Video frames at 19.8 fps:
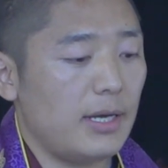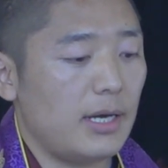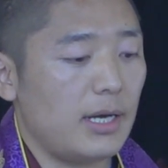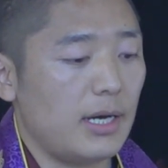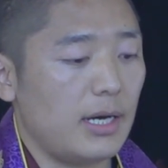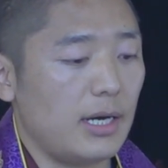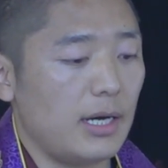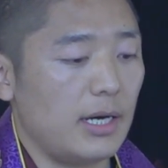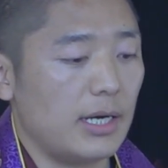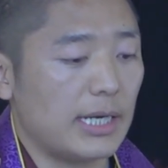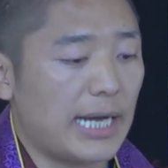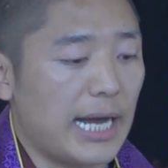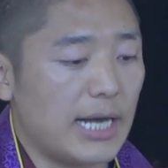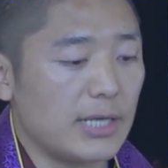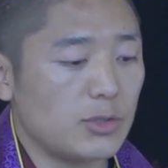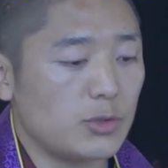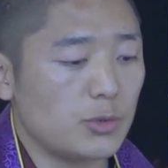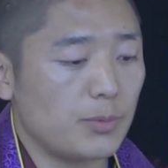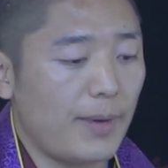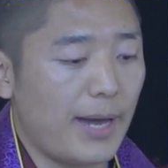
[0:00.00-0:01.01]
呃，噶
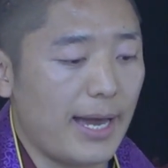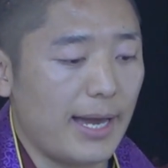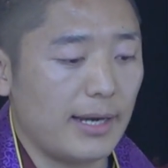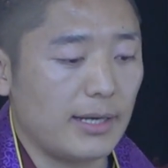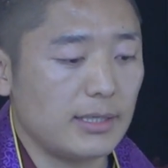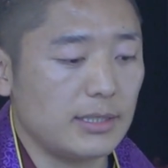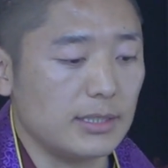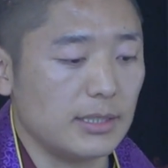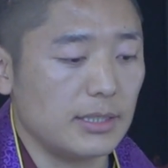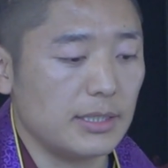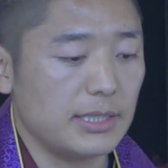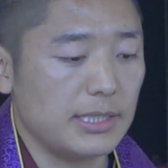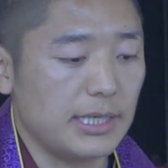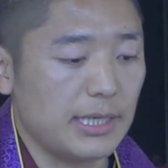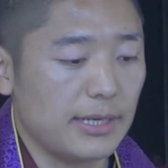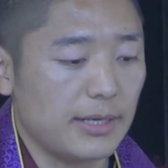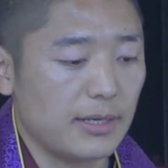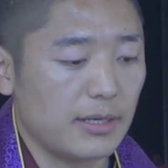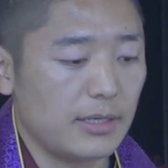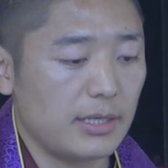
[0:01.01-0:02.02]
举派和
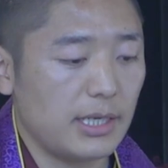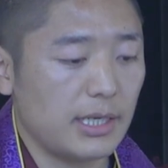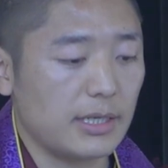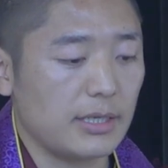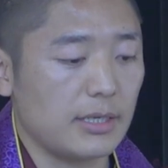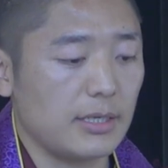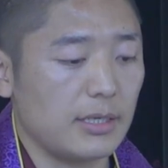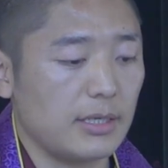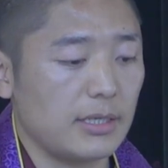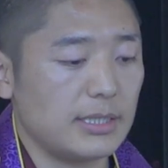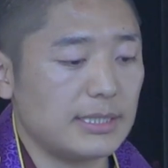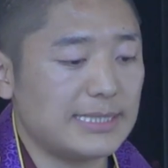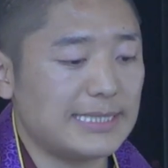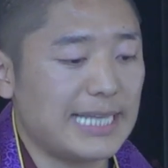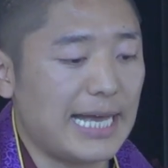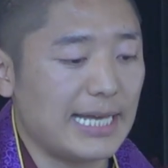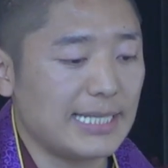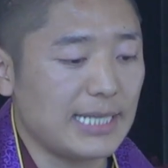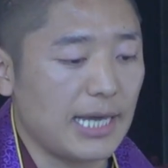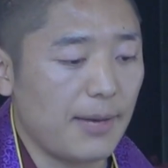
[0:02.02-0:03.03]
你那个
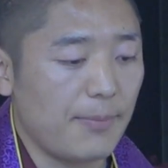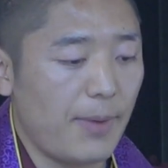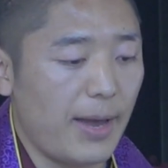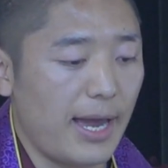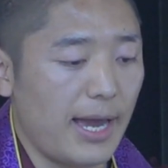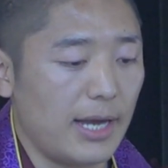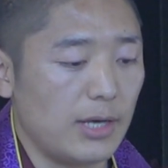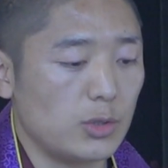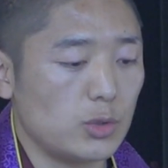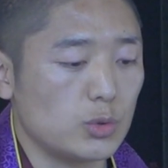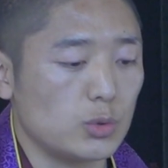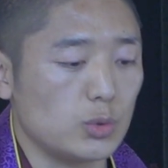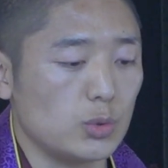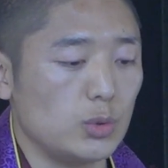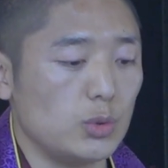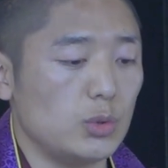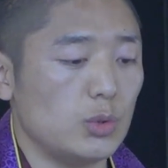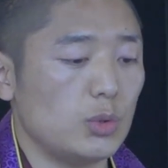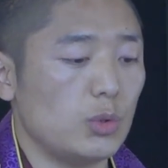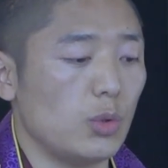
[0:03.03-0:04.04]
萨迦派属
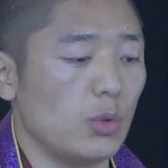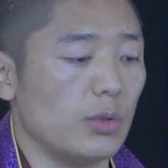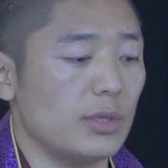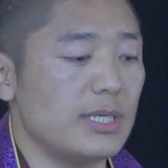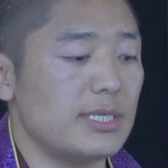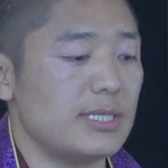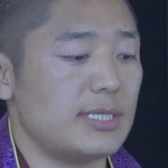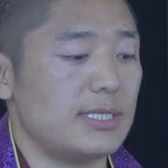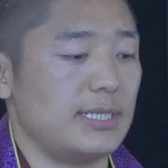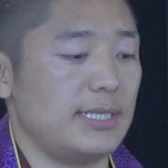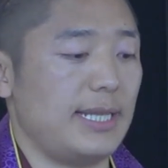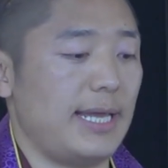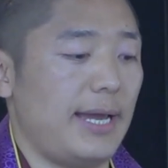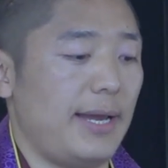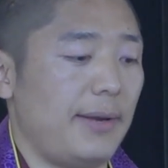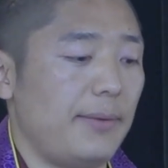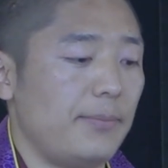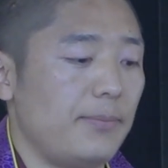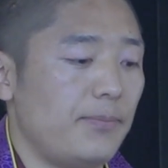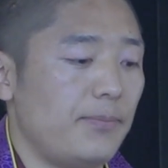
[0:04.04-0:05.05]
于同一时代。